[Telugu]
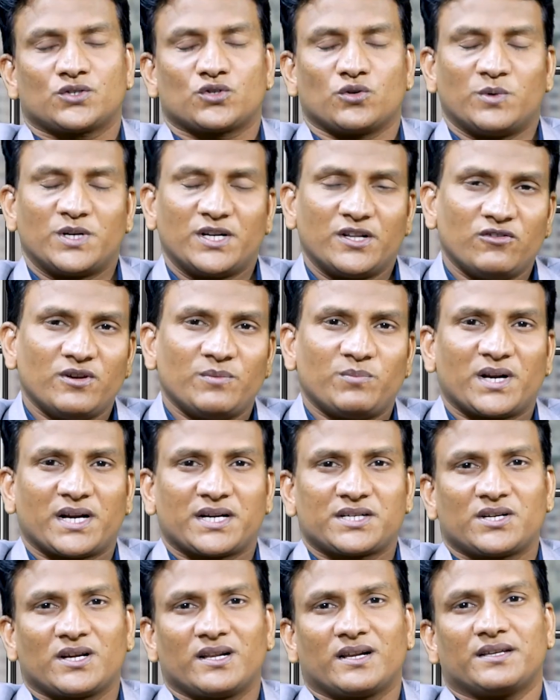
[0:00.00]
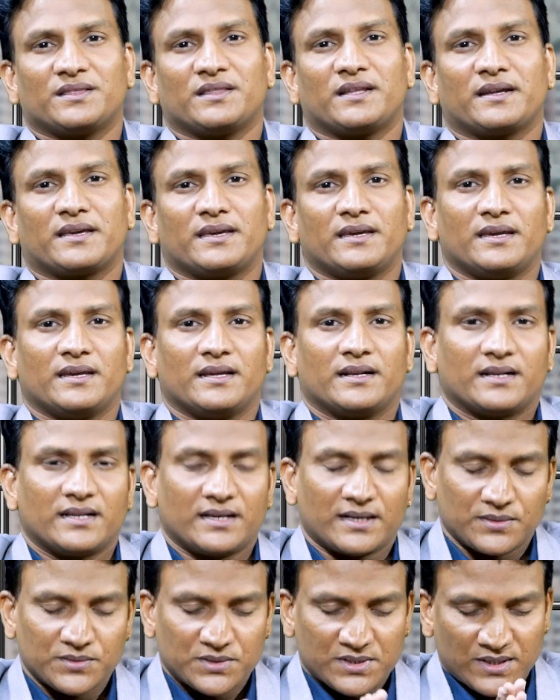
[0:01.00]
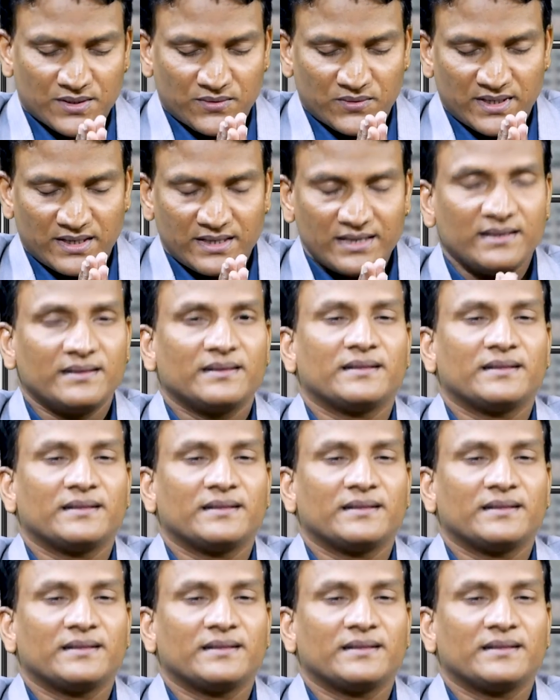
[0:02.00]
సుమన్ టీవీ అందరికీ నా నమస్కారం అండి